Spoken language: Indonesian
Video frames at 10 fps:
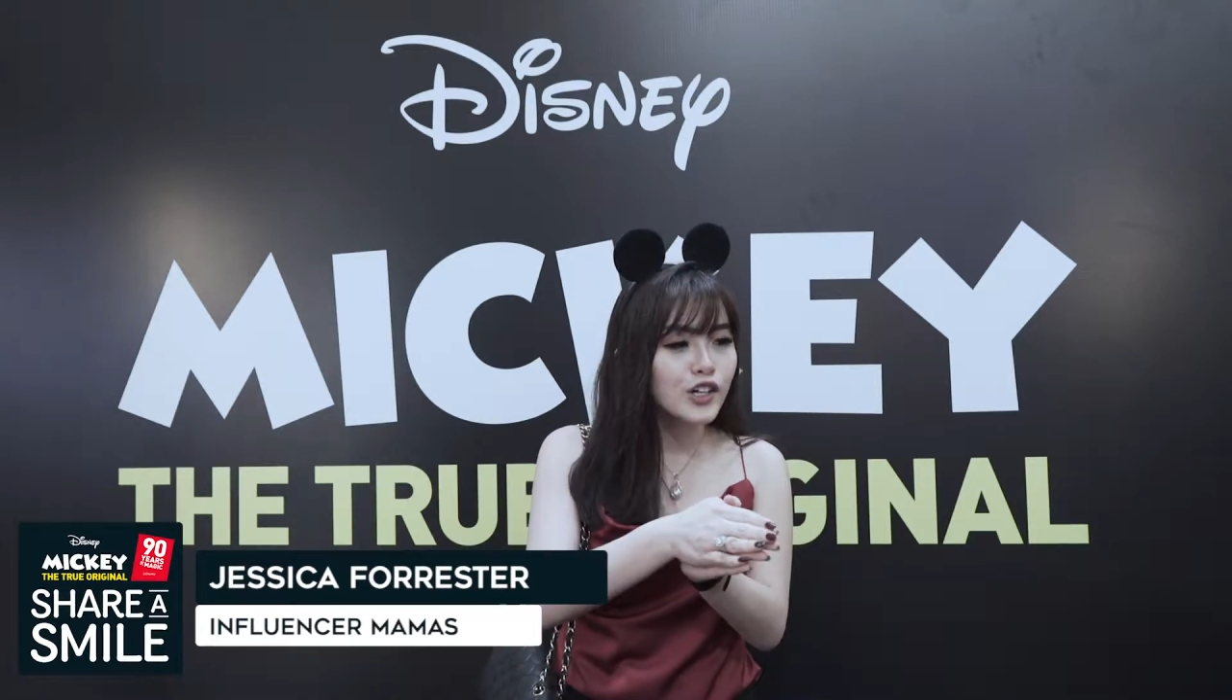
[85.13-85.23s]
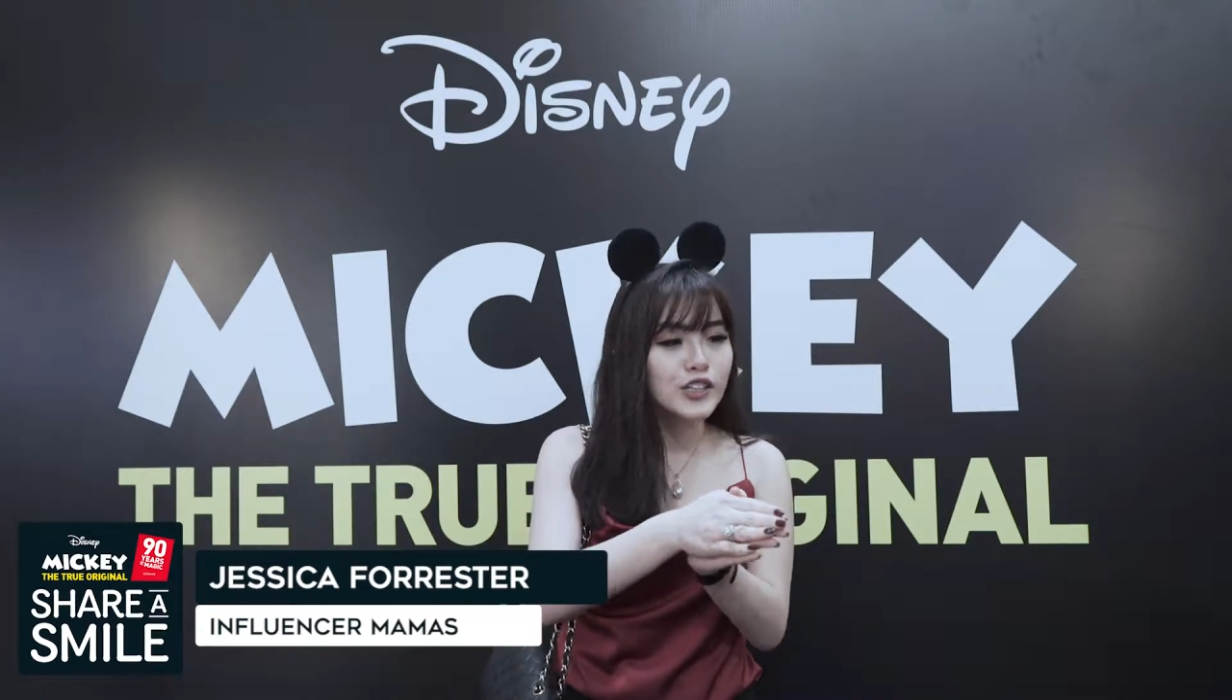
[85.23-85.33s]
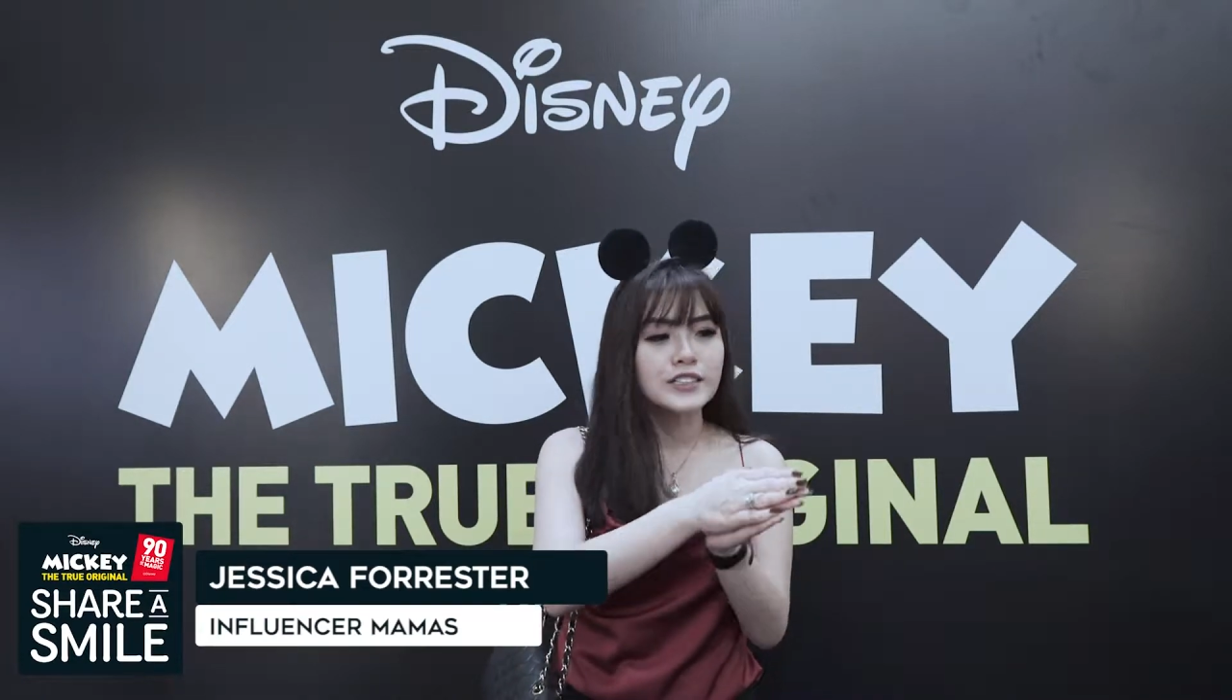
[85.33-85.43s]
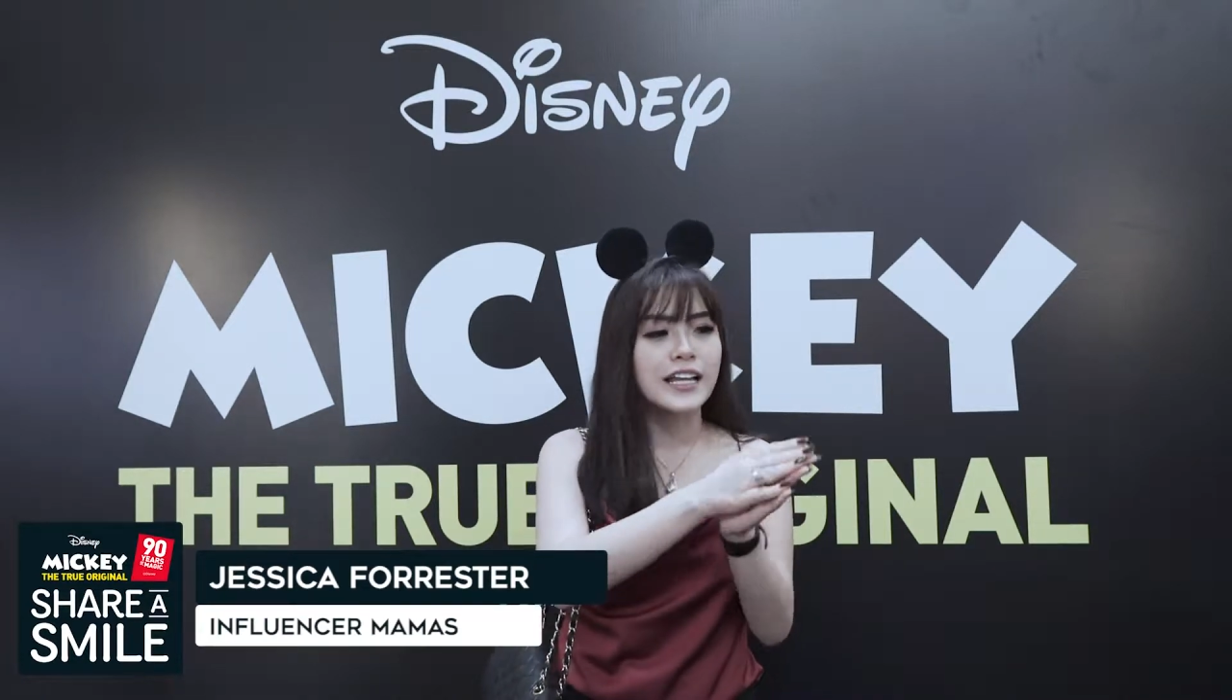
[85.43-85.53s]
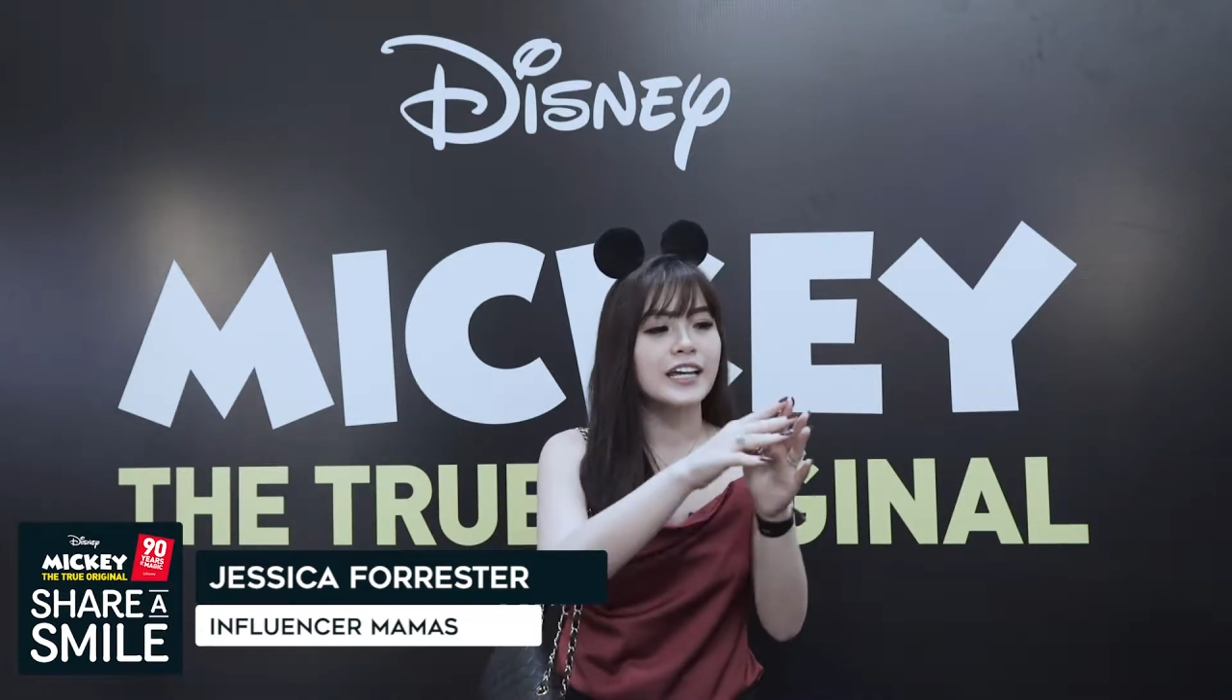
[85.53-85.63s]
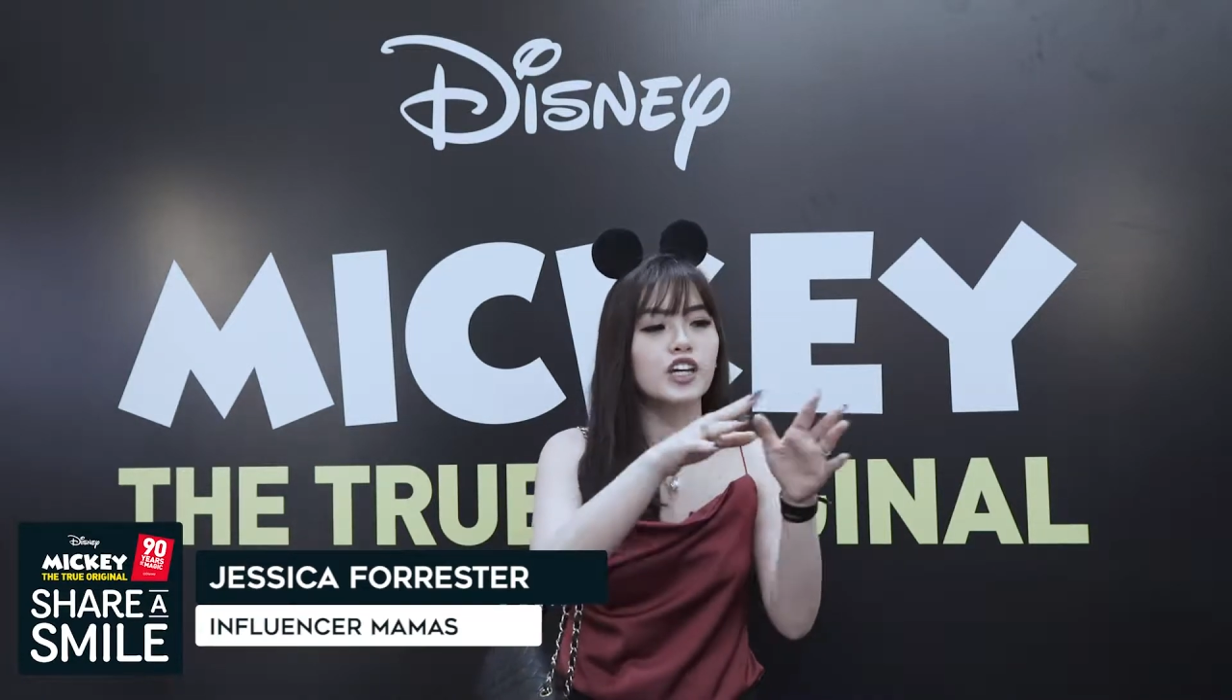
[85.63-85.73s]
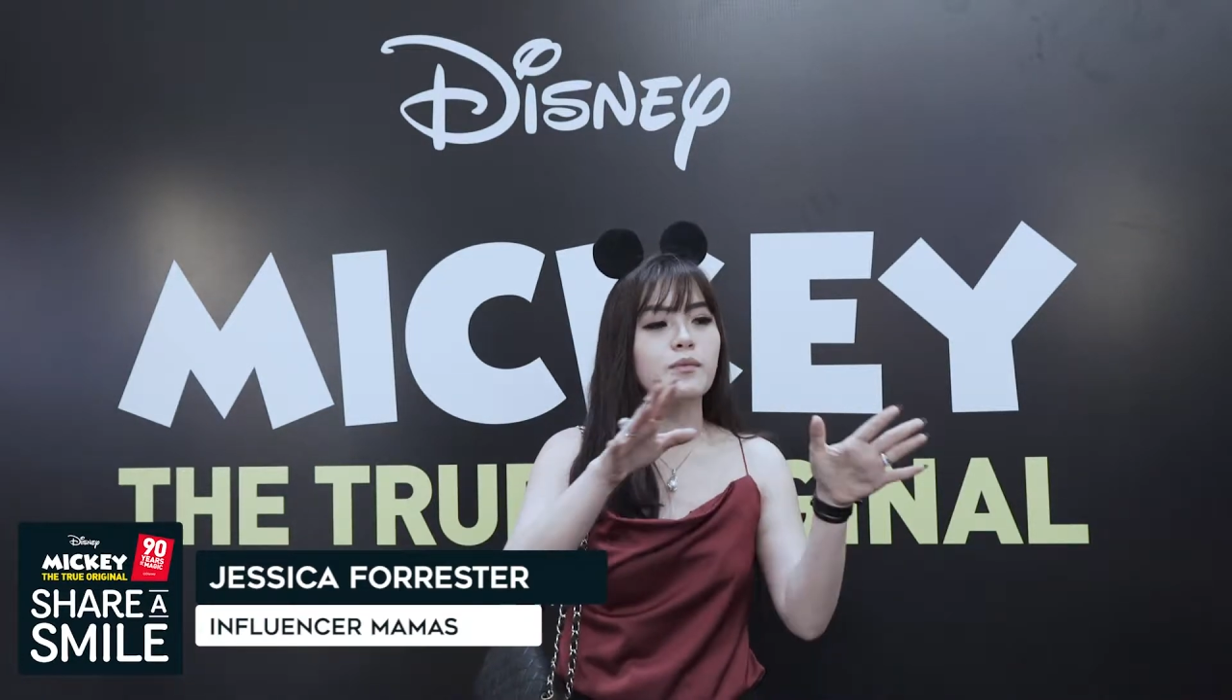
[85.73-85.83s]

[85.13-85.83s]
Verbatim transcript: Terus thank you